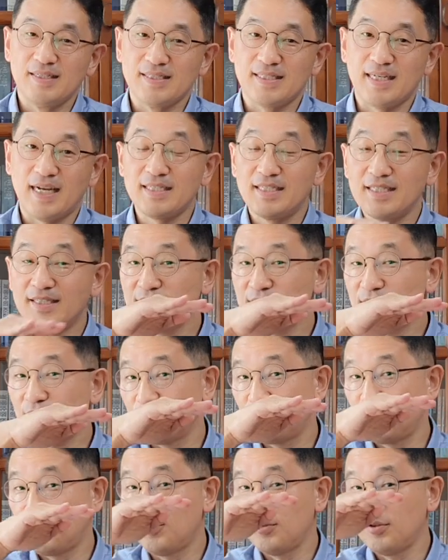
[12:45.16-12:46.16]
사실은
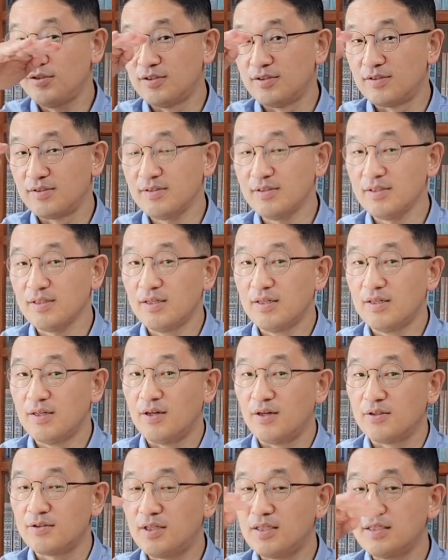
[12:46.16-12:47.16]
겉으로는
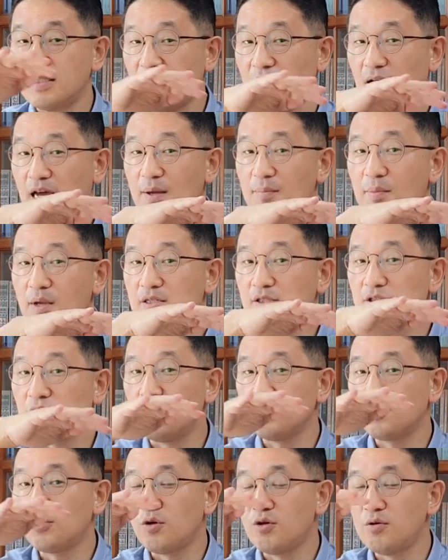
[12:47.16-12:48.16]
어떤 사람의 그
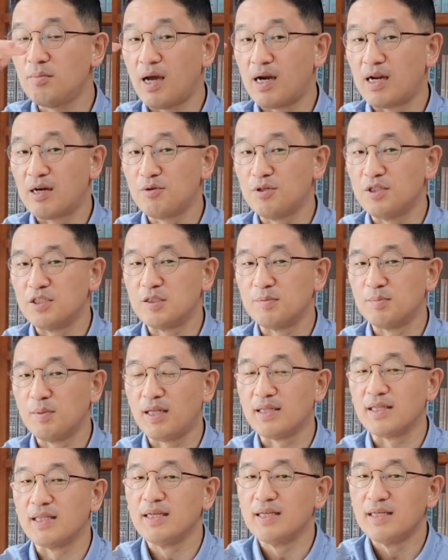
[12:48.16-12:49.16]
혈통을 말하고
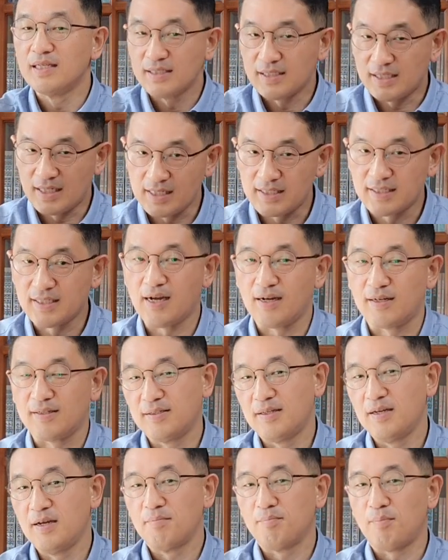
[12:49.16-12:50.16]
있지만
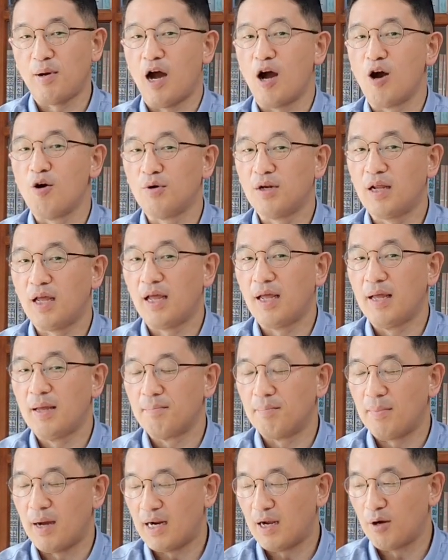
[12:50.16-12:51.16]
실상 바울의
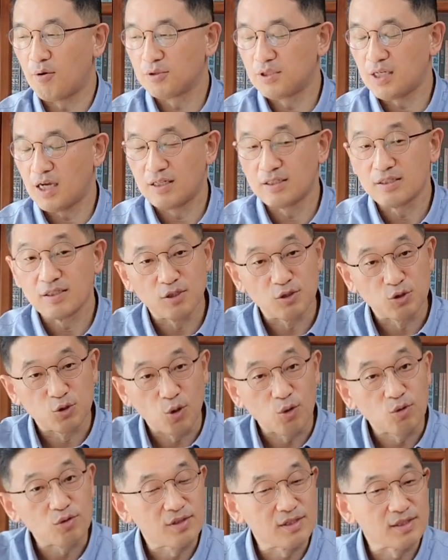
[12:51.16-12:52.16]
말하고자 하는 그
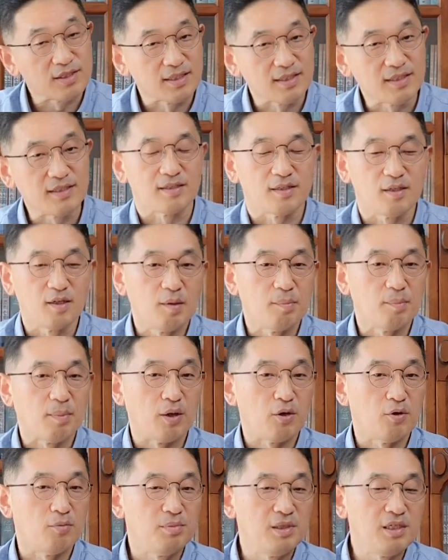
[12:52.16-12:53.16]
속뜻은
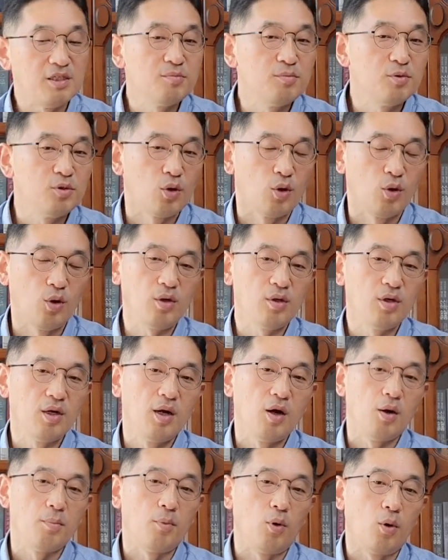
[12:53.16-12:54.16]
바로 믿음으로
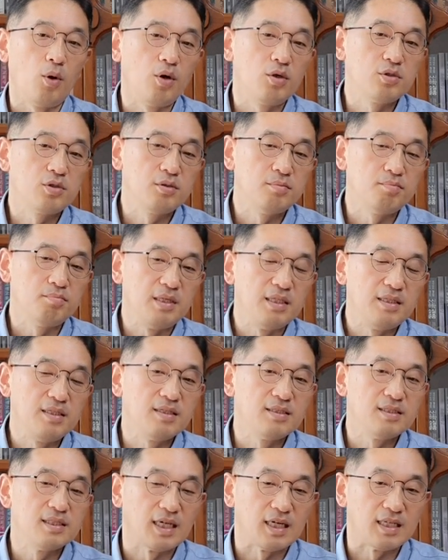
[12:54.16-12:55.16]
모든
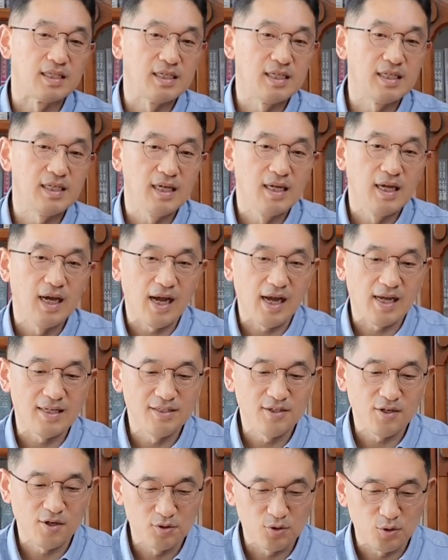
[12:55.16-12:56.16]
믿는 자들이
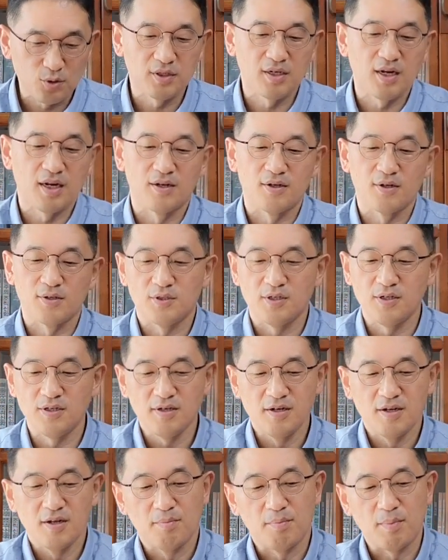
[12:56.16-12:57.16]
한 혈통이라는
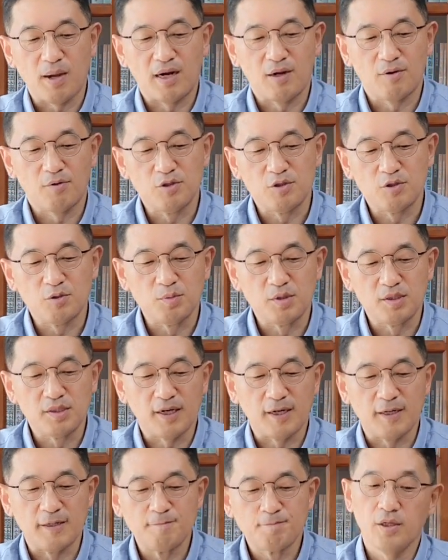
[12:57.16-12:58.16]
것을 말하고
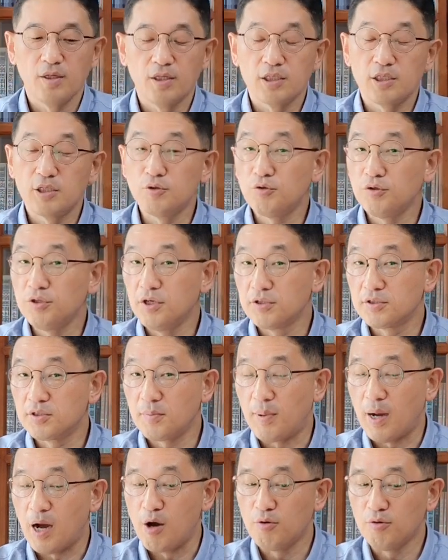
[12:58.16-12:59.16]
있습니다. 그리고
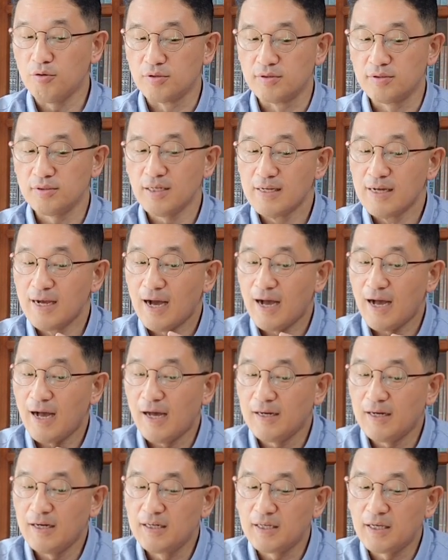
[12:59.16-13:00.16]
이어서 바울은
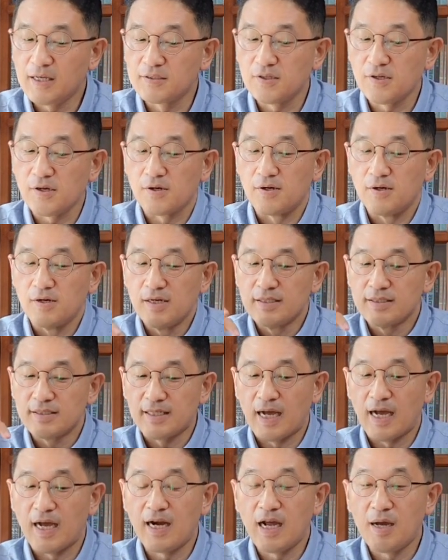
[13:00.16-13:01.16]
하나님께서
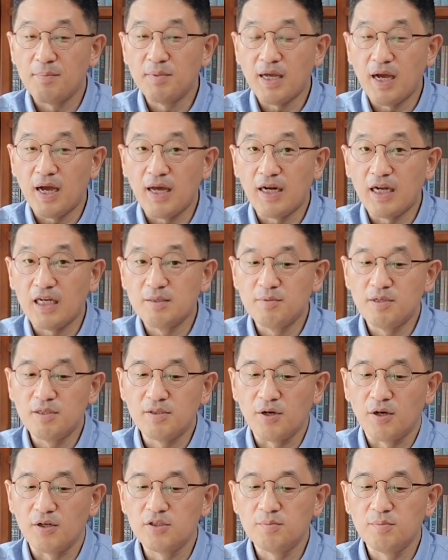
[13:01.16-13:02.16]
사람이
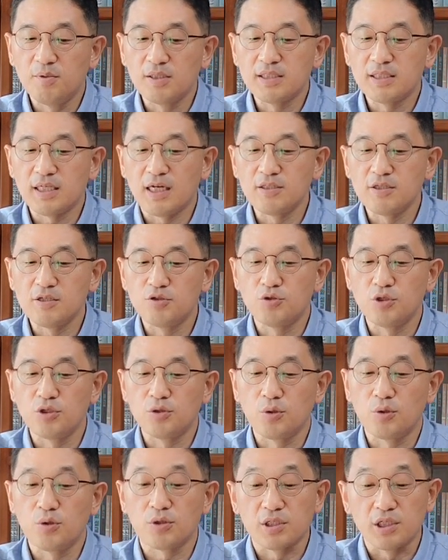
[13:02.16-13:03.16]
하나님을 더듬어 찾을 수
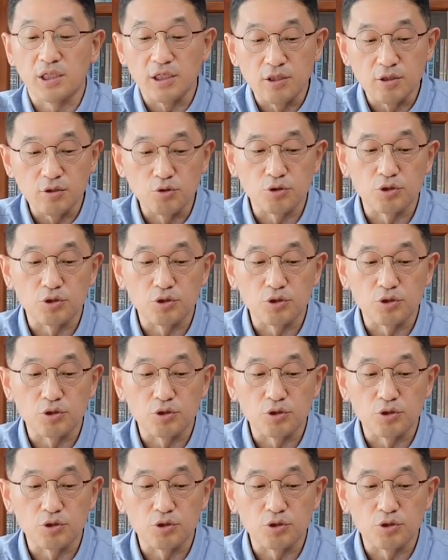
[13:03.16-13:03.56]
있도록 길을